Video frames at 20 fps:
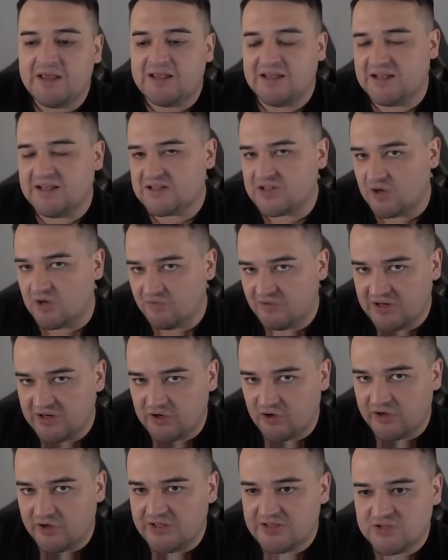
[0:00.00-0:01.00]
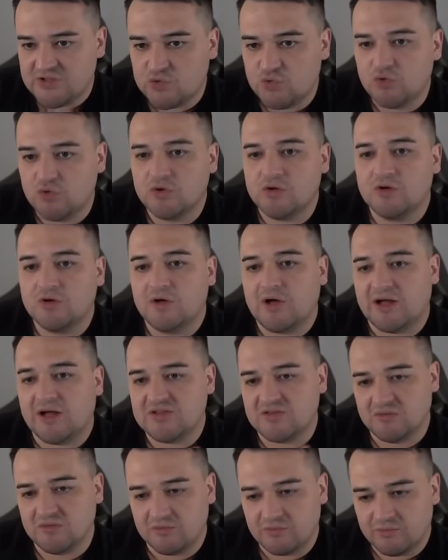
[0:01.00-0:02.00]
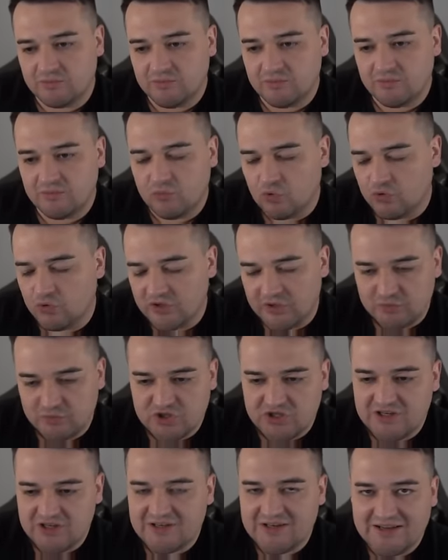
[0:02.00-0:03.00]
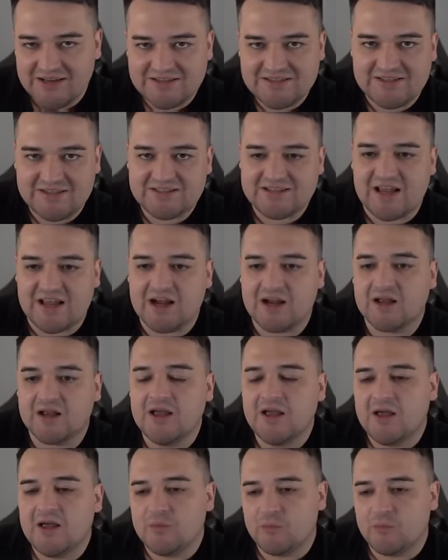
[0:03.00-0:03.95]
Jetzt kommen wieder neue hinzu. Also unterm Strich lässt sich sagen,